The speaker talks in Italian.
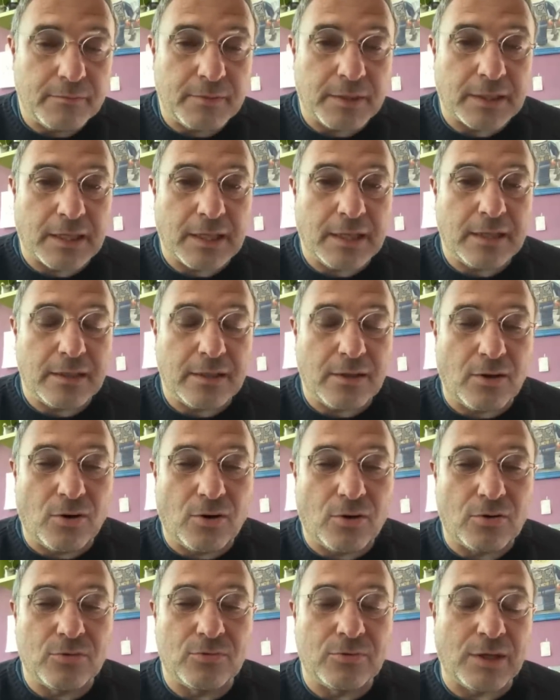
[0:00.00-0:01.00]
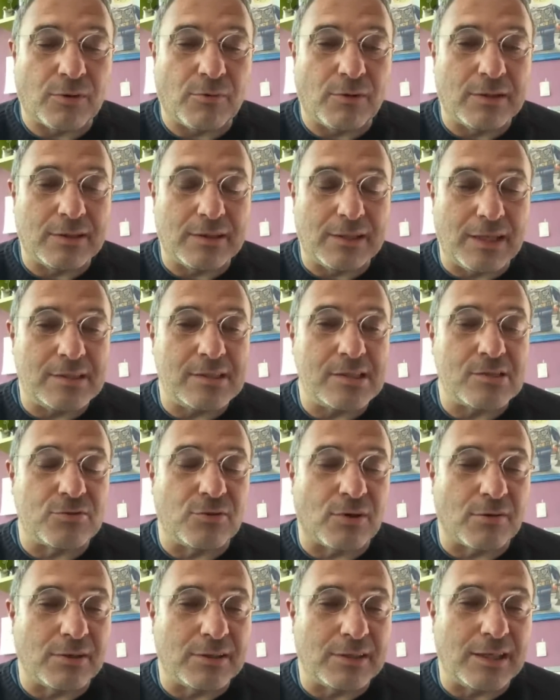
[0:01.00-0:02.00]
perché ho una quant- esiste
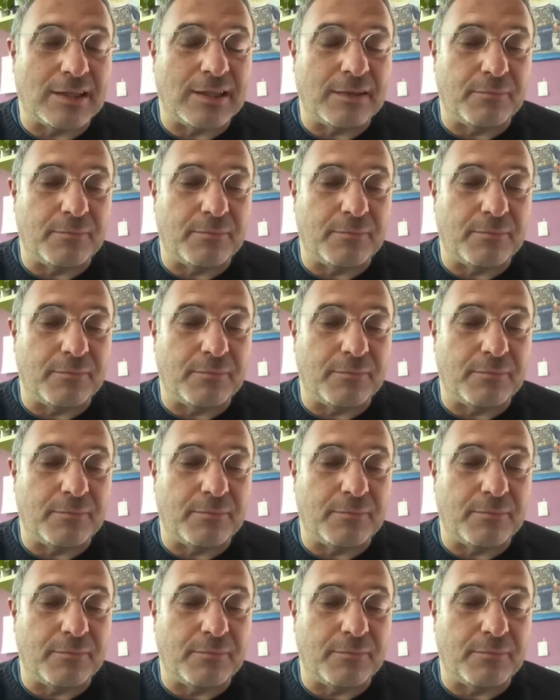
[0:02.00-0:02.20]
una quantità